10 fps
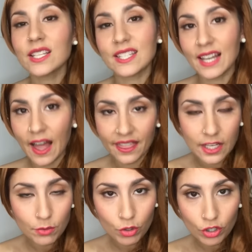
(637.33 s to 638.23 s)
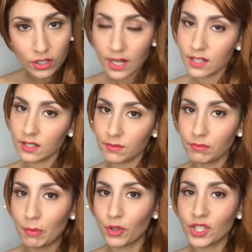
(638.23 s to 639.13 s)
Si la hacéis vosotras,
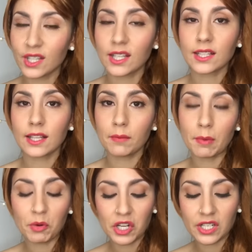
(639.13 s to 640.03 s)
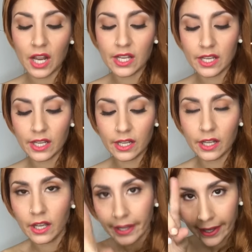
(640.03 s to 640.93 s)
me podéis etiquetar, me ponéis
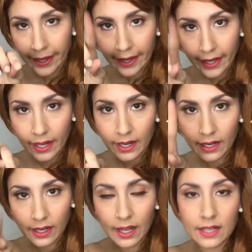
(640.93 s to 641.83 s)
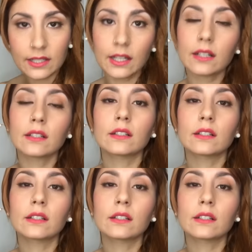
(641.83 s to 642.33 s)
ahí el hashtag